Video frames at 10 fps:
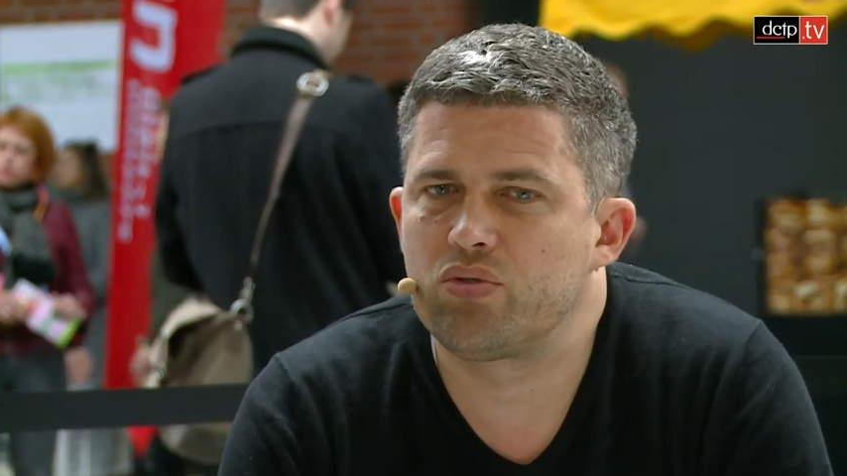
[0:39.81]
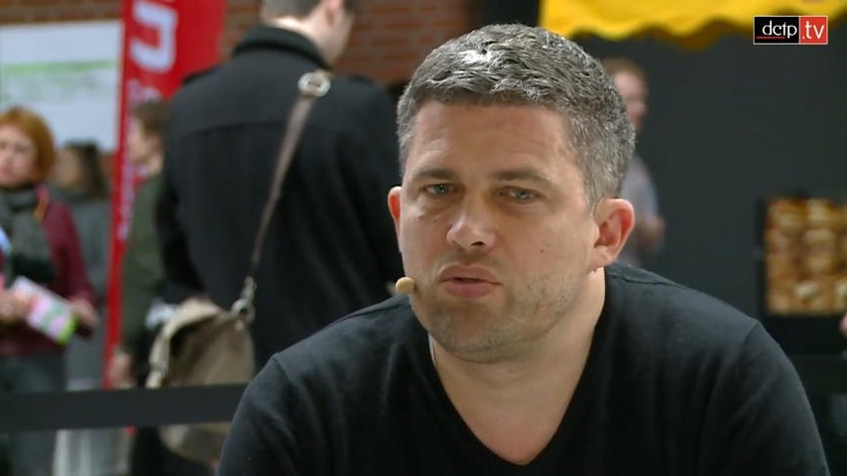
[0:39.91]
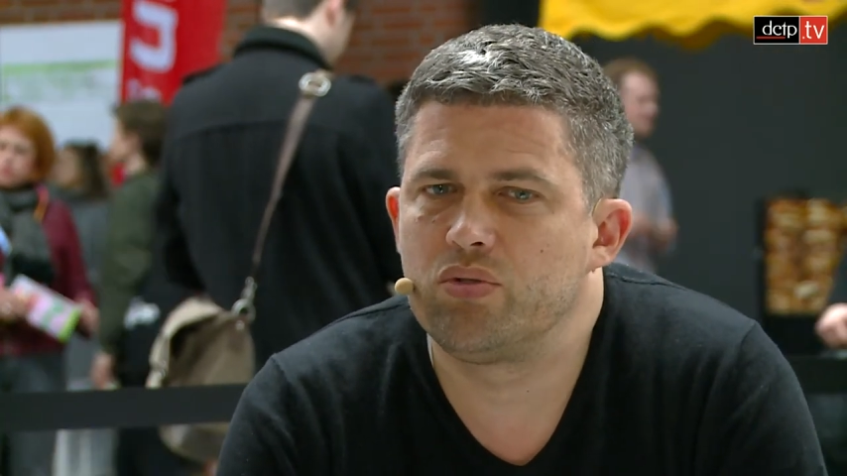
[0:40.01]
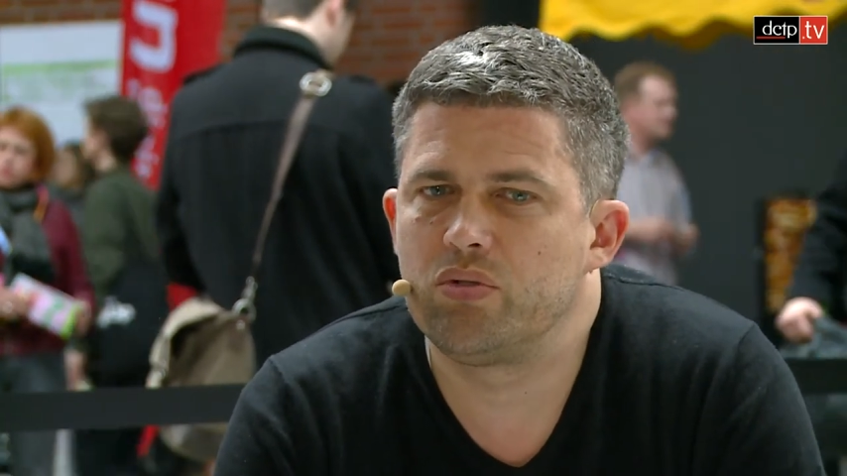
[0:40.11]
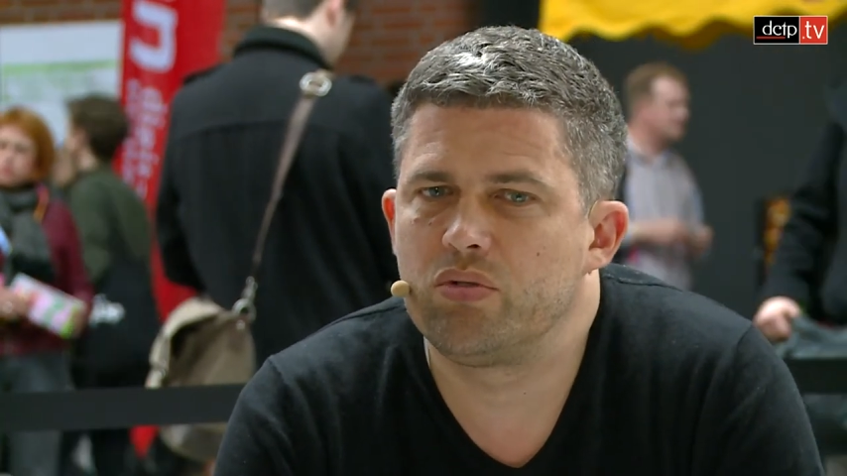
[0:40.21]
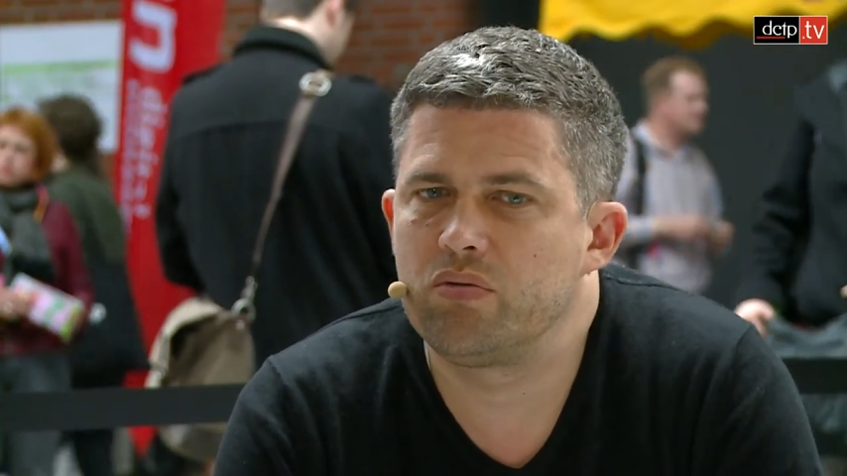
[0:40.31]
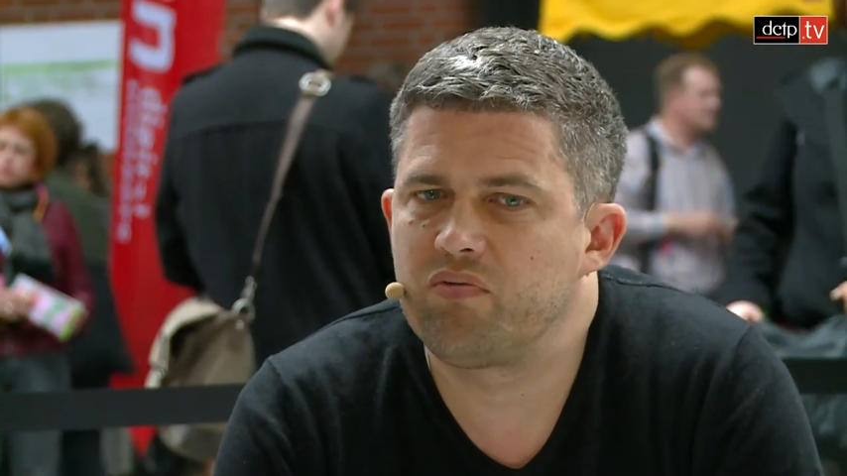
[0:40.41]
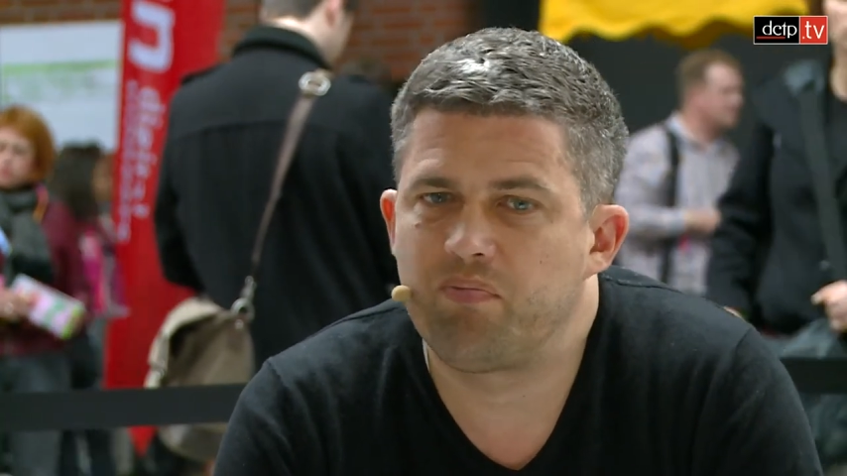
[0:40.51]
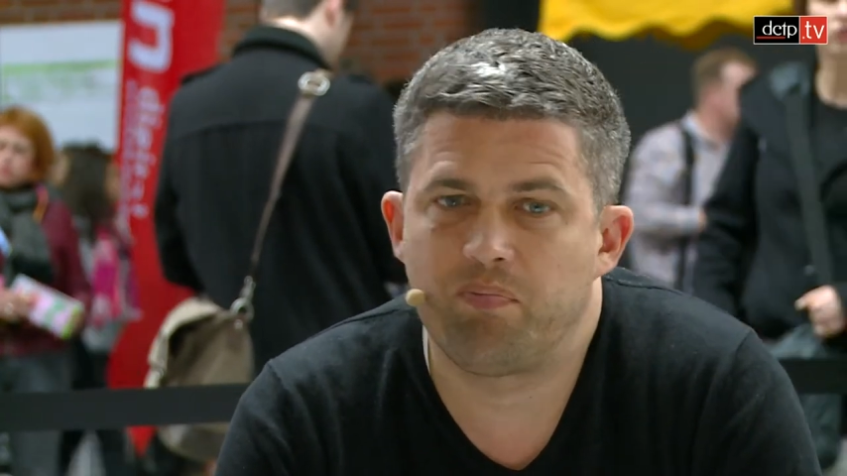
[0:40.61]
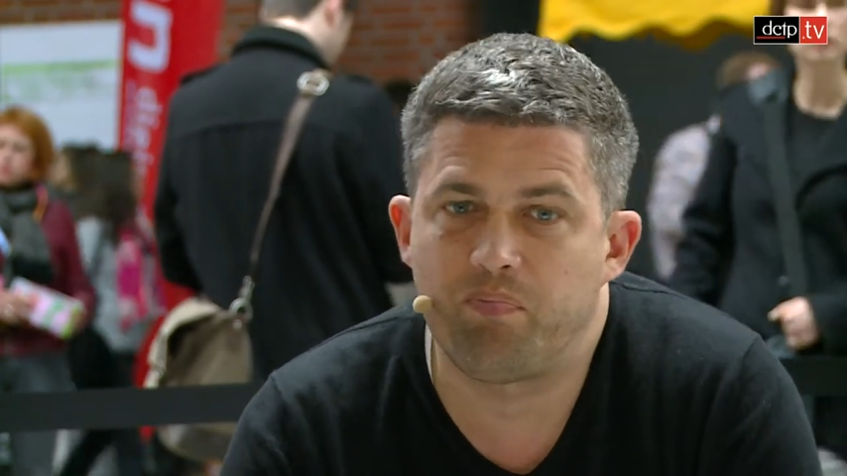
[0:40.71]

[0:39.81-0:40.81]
zu